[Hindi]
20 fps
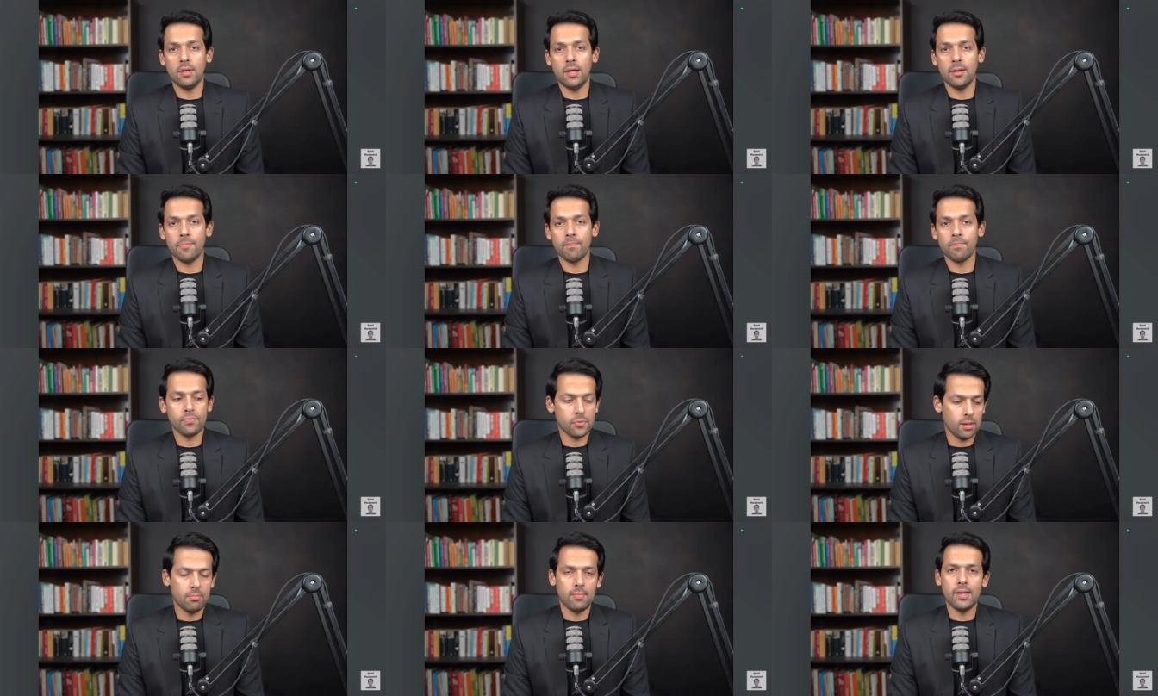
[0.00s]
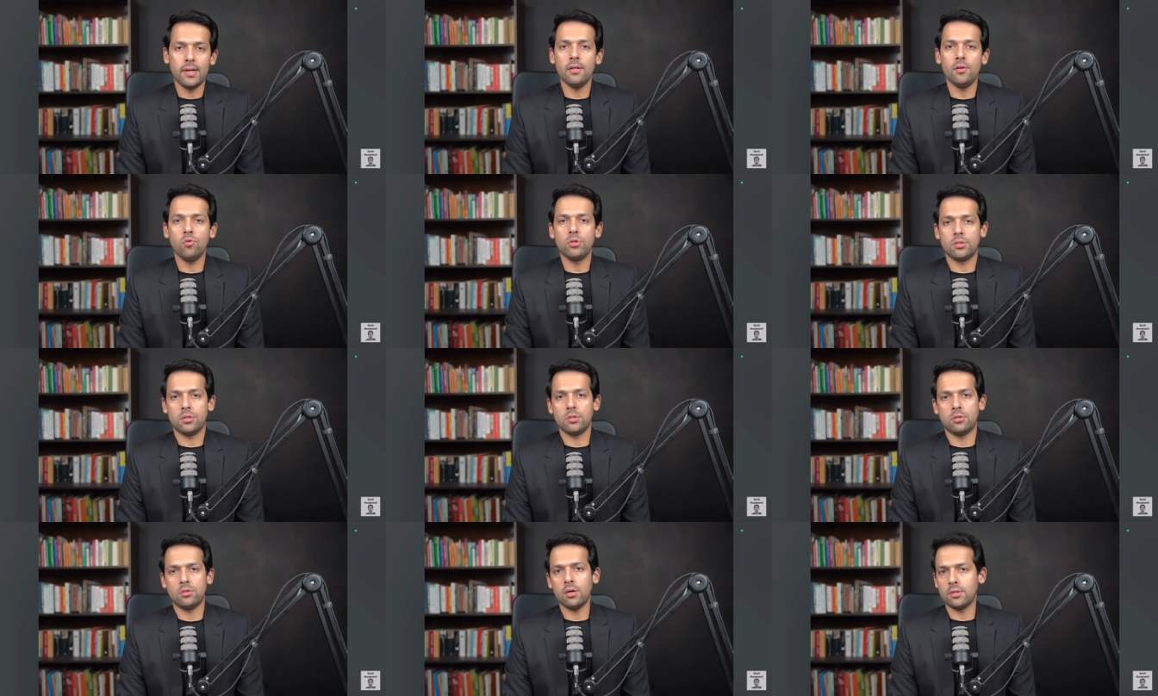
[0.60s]
में बना माइंड यू
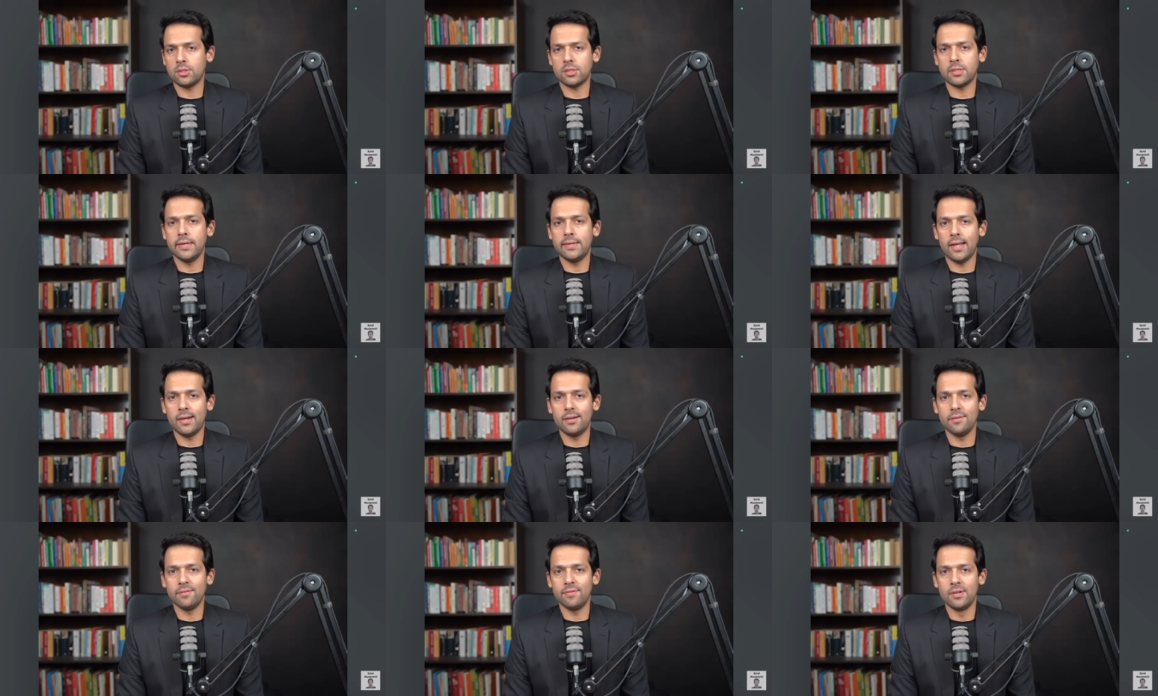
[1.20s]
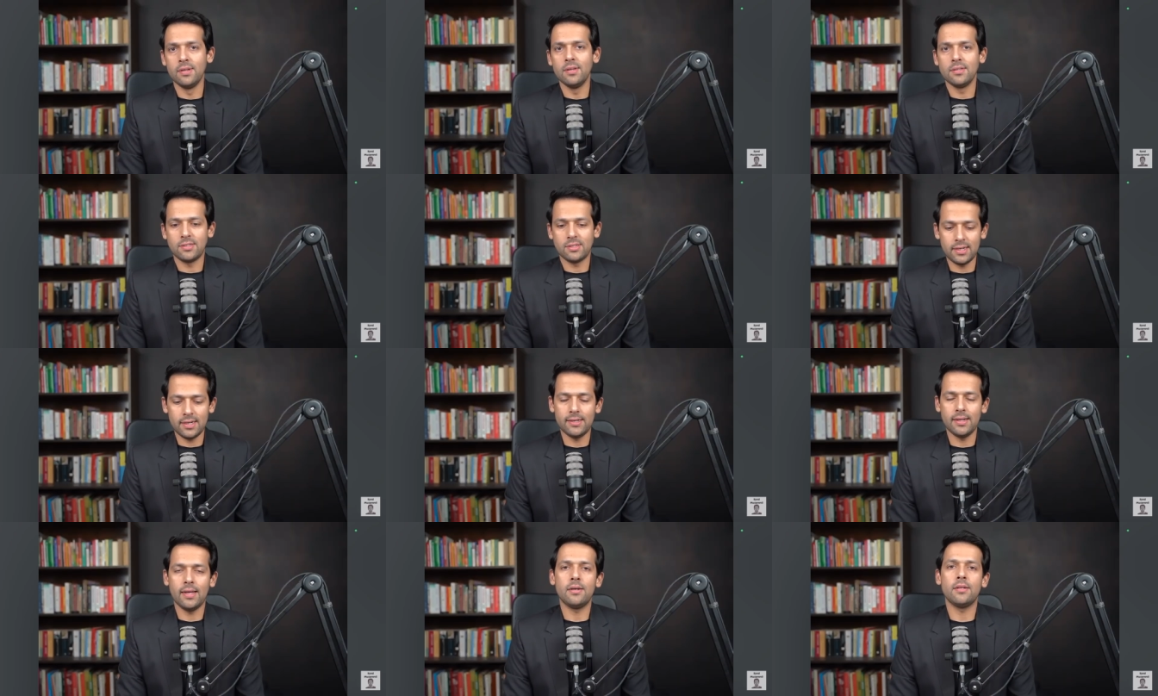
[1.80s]
दिस इज नॉट द स्टेट नैरेटिव
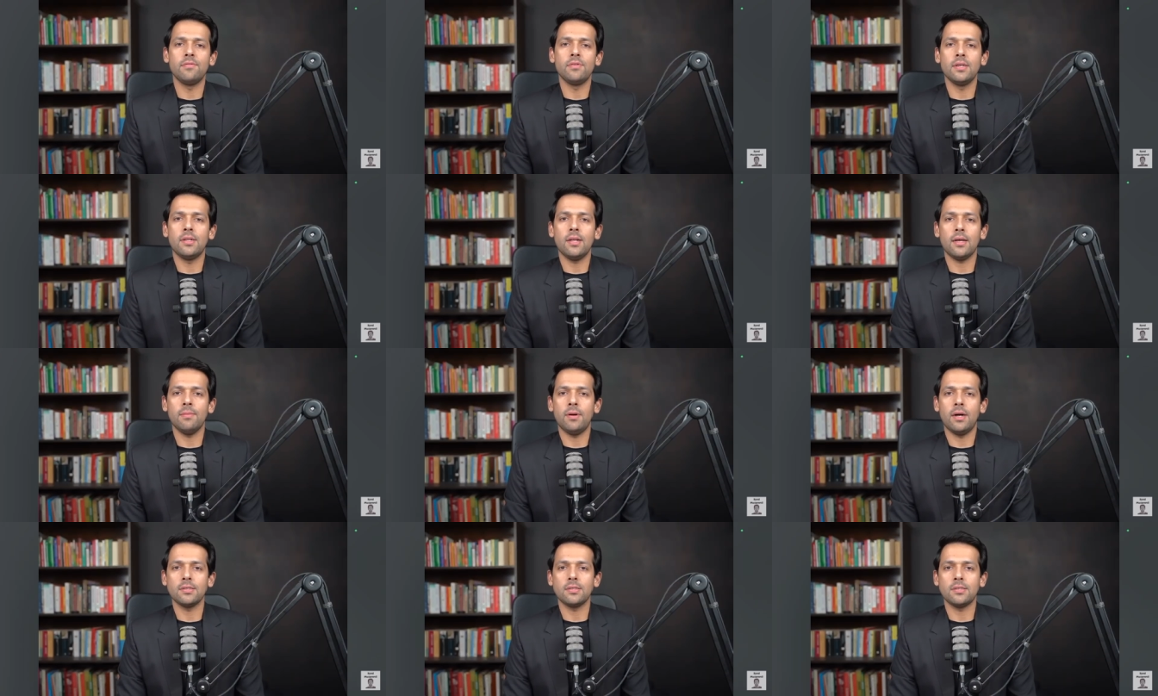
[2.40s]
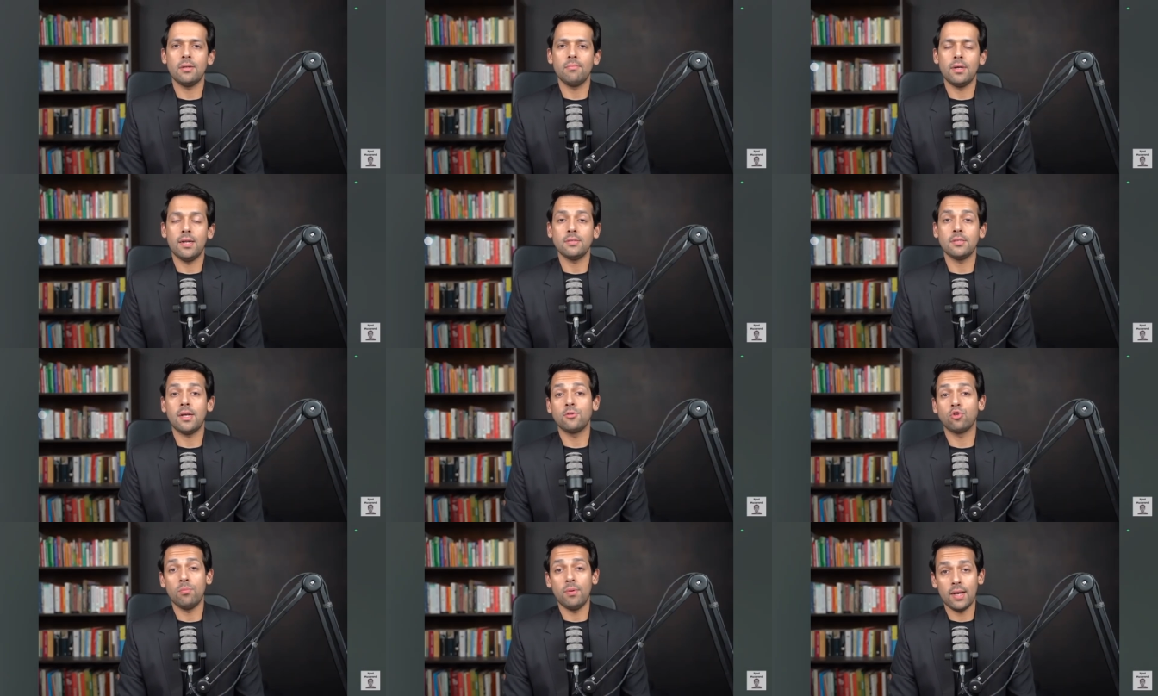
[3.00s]
स्टेट नैरेटिव ये था कि पाकिस्तान बना
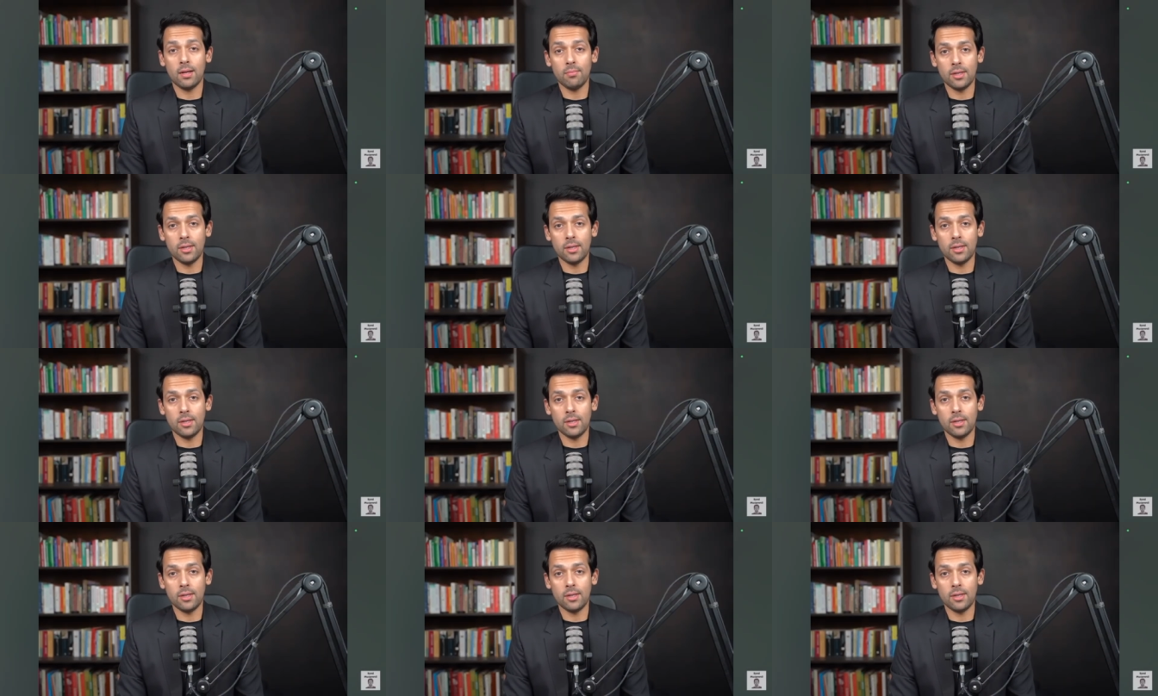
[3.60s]
सात सौ